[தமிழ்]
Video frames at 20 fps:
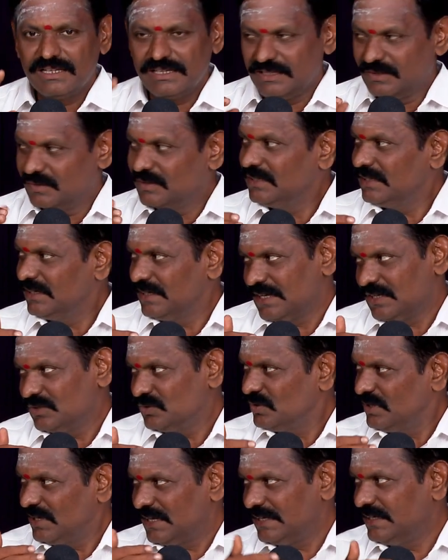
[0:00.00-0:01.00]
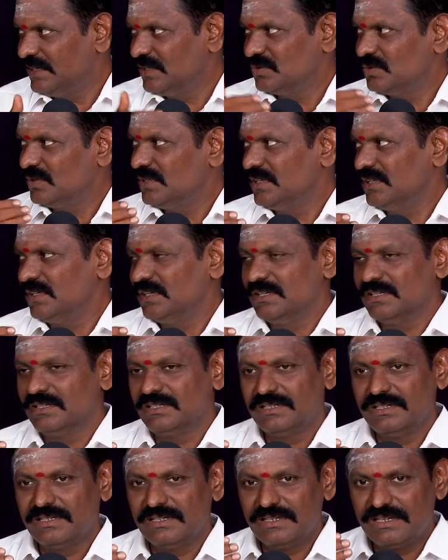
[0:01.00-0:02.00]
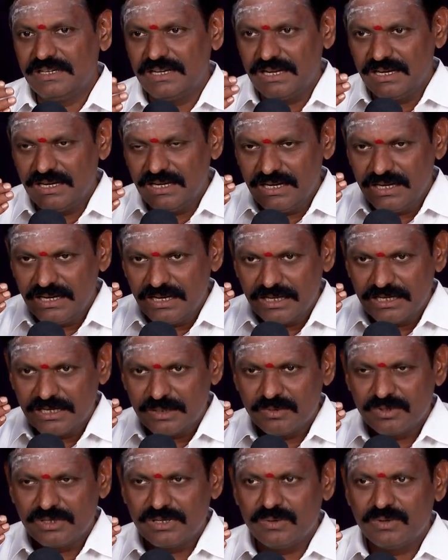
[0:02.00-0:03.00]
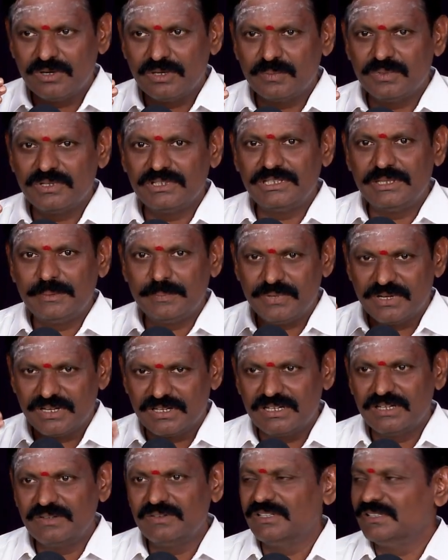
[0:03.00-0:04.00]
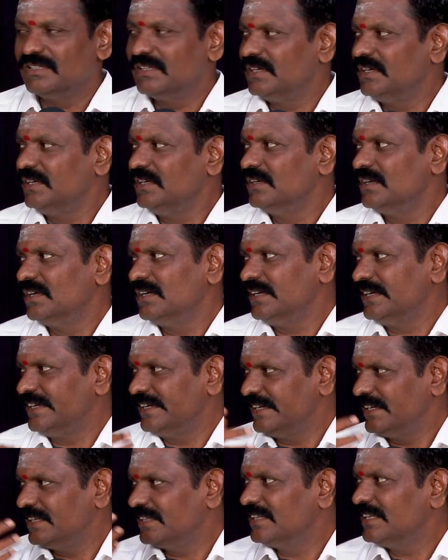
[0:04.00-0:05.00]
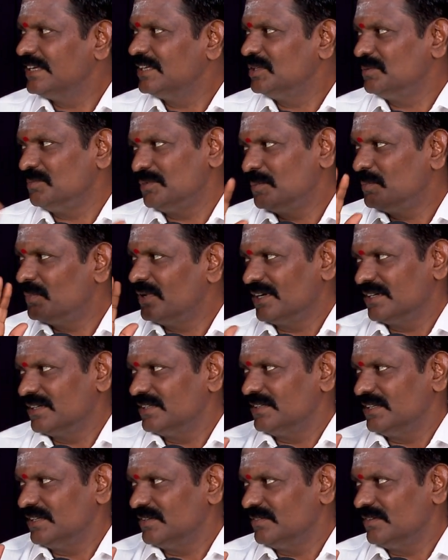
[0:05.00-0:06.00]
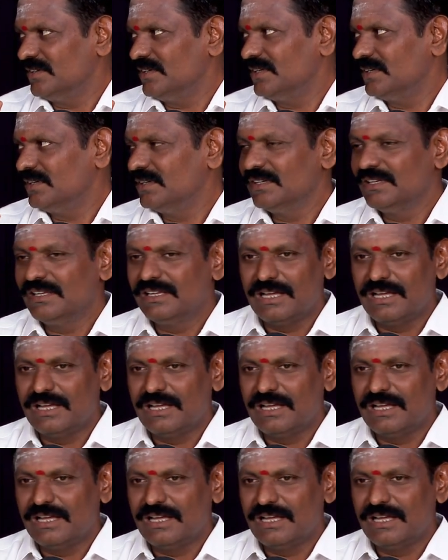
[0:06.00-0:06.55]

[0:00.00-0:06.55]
இதை வந்து நான் சொல்ல ஐயா சொல்லியிருக்கிறார் நல்லா நமக்கு அவங்கள பற்றி பக்காவாக தெரியும்னா நீங்கள் எந்த இதுவுமே பார்க்க தேவையில்லை